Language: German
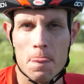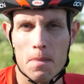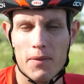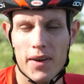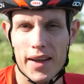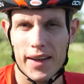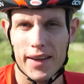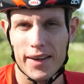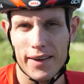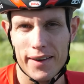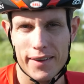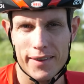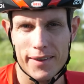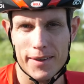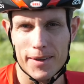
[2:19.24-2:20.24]
weil
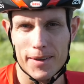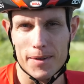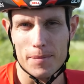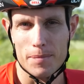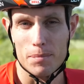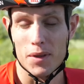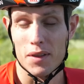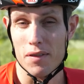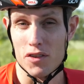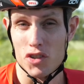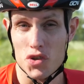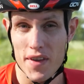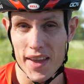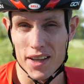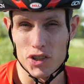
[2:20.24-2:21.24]
ähm, es einen
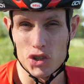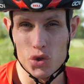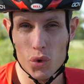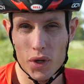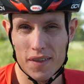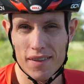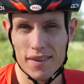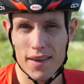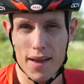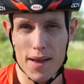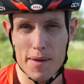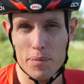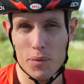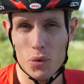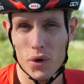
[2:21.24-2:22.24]
schweren Sturz
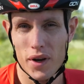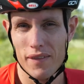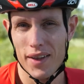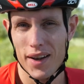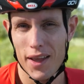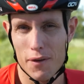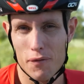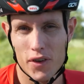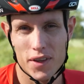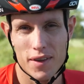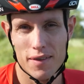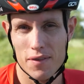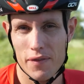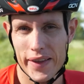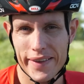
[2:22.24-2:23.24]
gab oder weil einfach
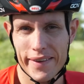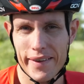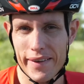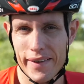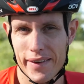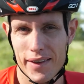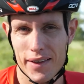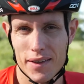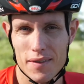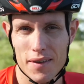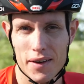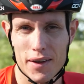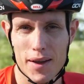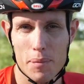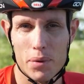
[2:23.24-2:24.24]
das Wetter äh,
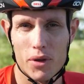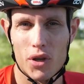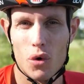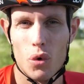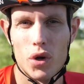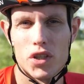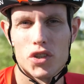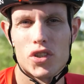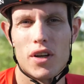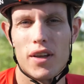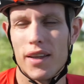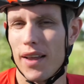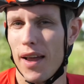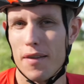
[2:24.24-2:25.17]
seine Kapriolen schlägt,